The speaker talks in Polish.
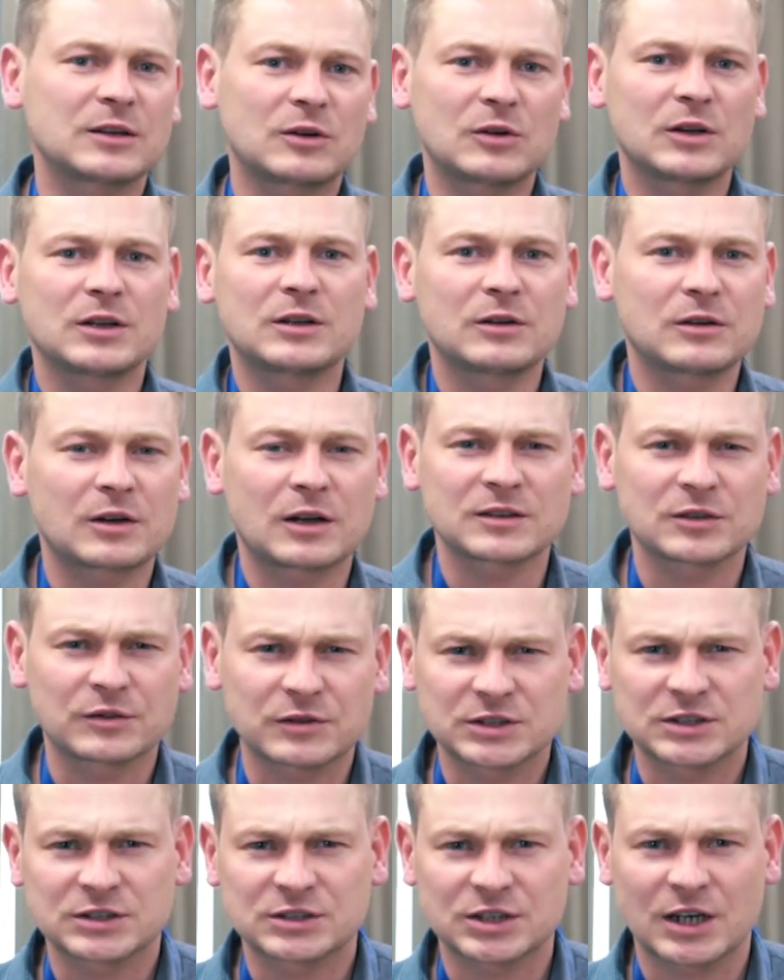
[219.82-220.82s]
tylko
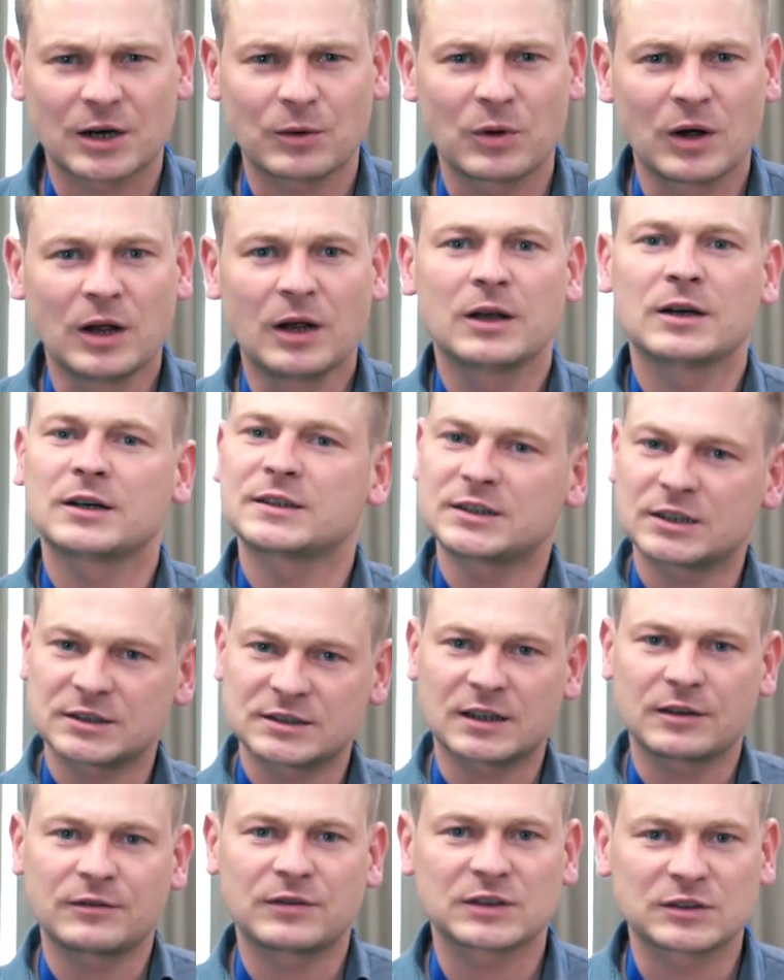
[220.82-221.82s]
jednorazowy strzał, chcesz
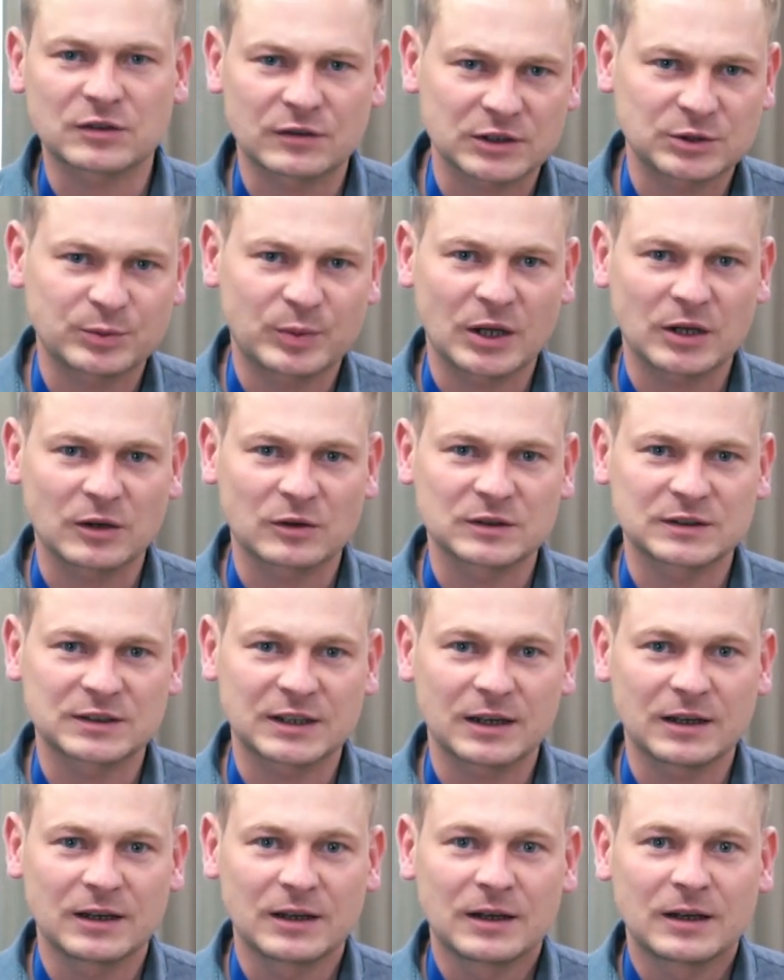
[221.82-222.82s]
zainwestować
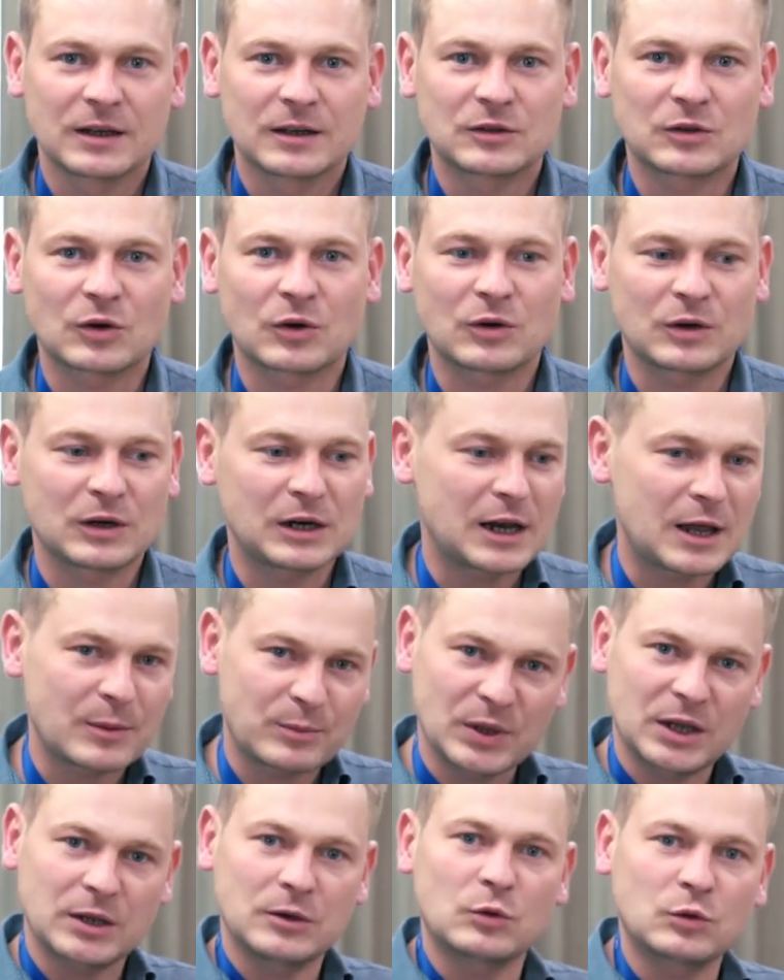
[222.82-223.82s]
pieniądze, to
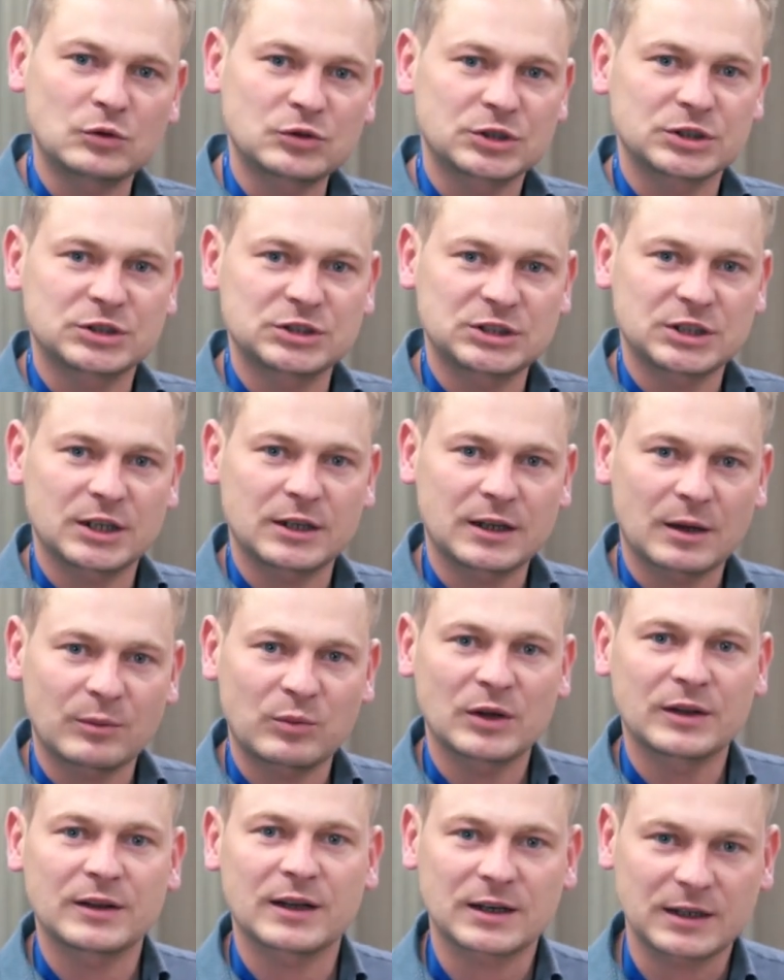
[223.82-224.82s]
lepiej uczyć się na
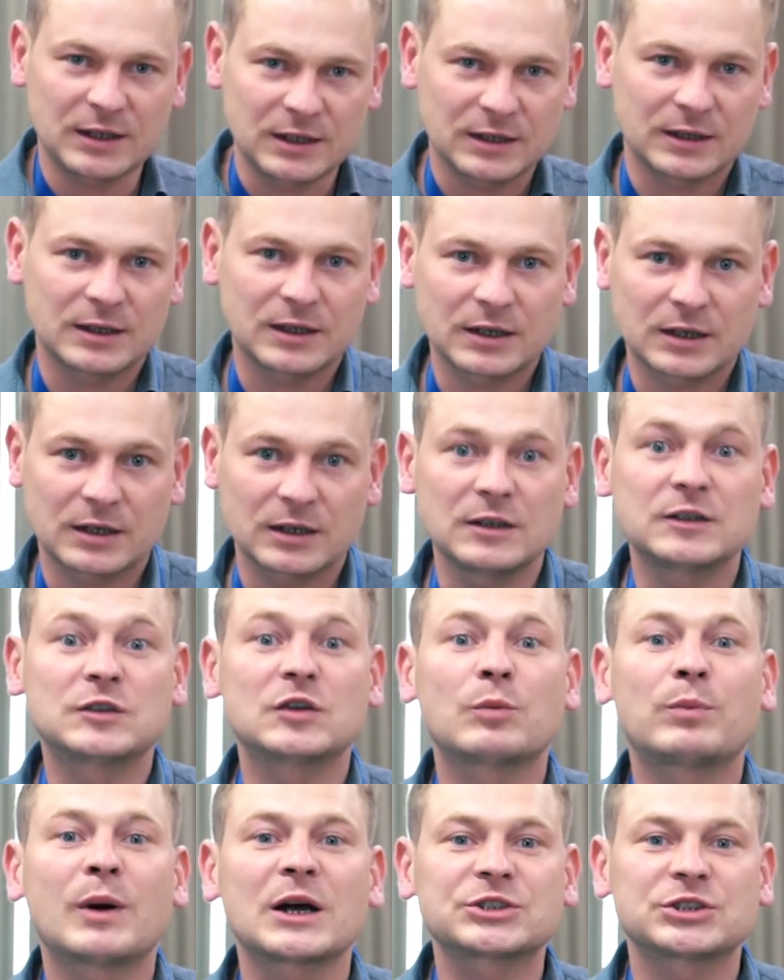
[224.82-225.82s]
błędach innych i
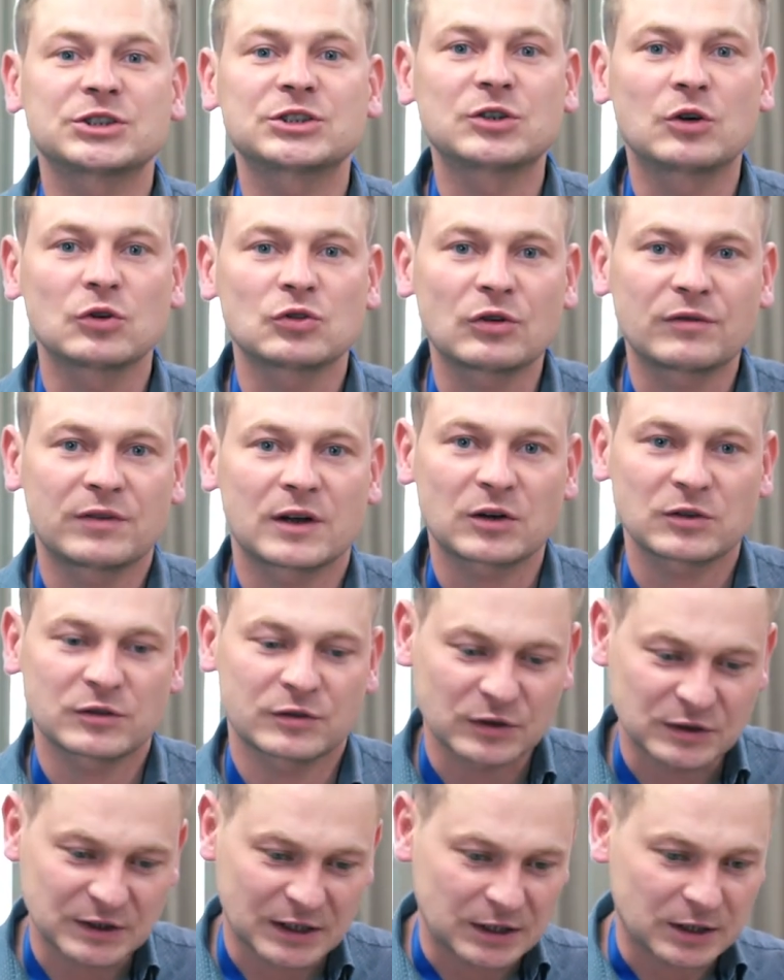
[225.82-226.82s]
zobaczyć gotowe
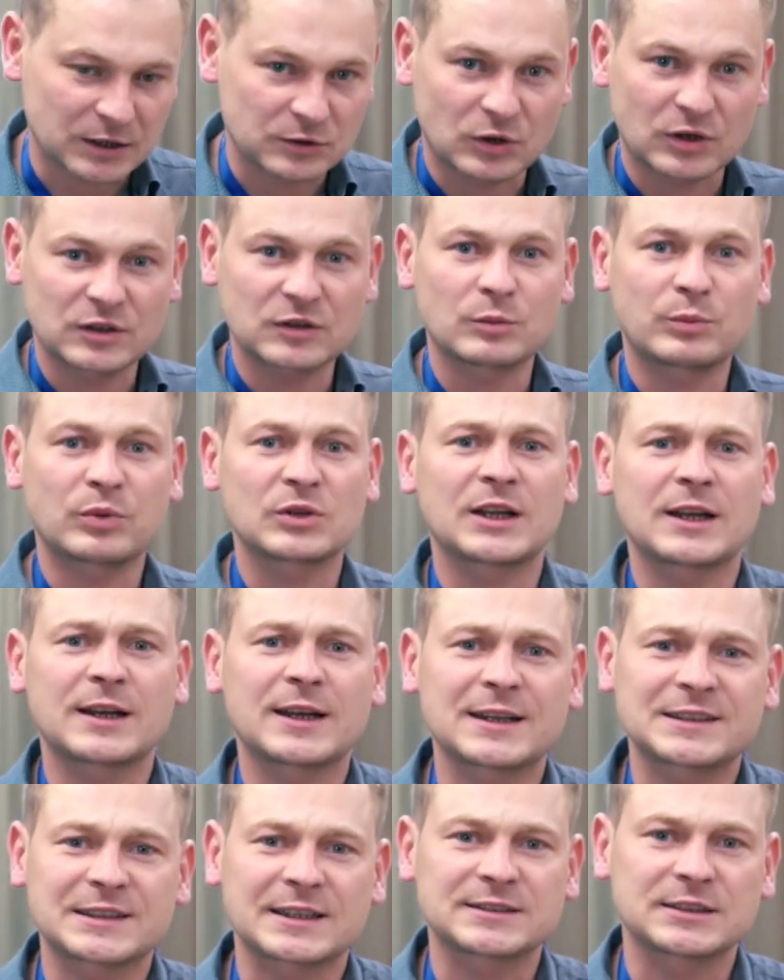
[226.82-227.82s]
rozwiązania, które są podane
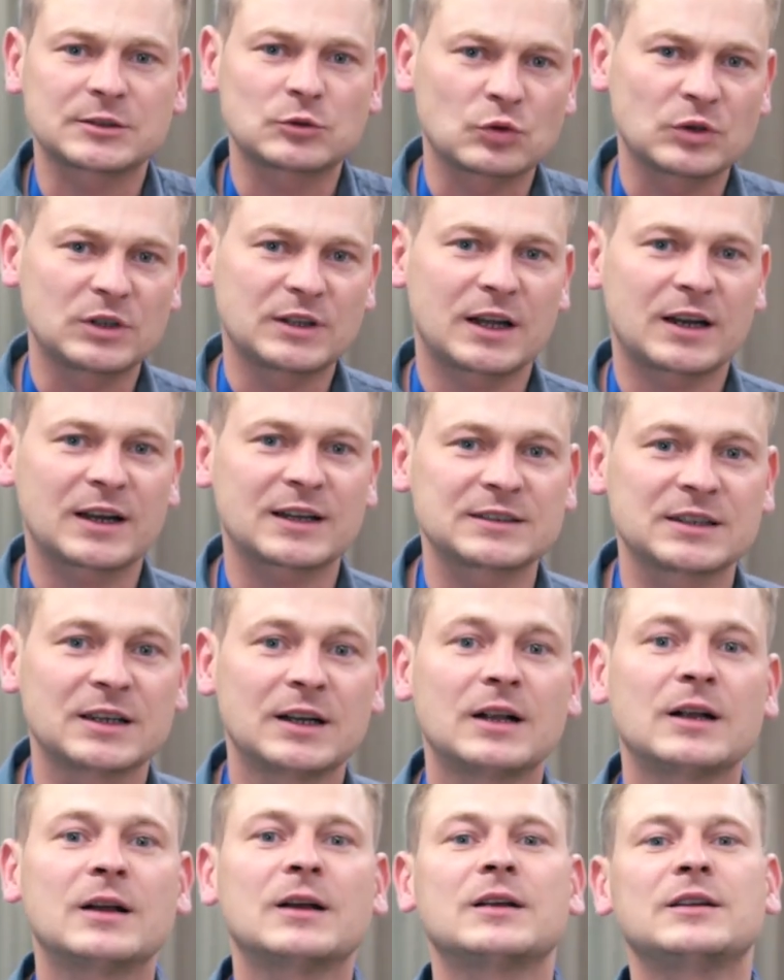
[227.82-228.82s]
na tacy tu i teraz,
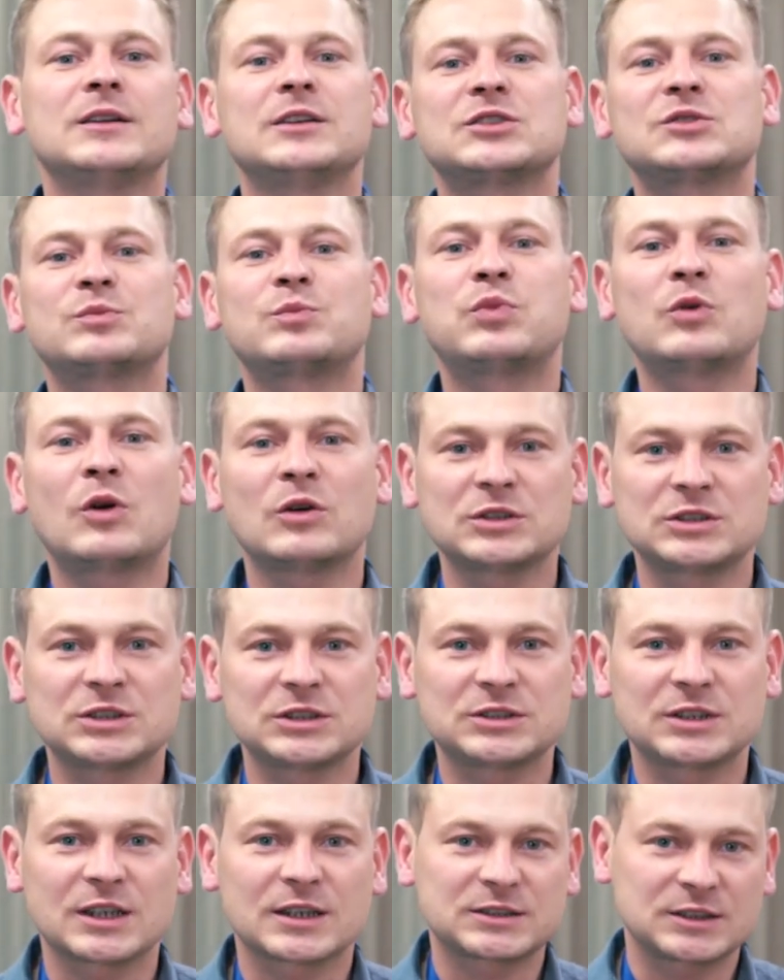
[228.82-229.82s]
niż
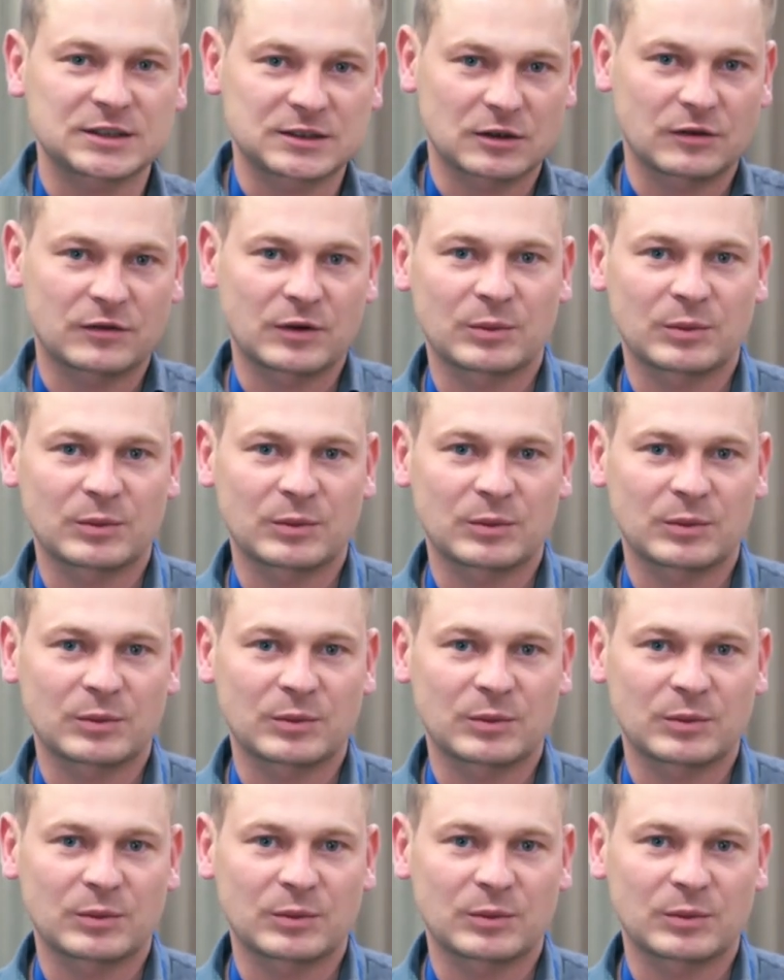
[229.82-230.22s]
błądzić jak dziecko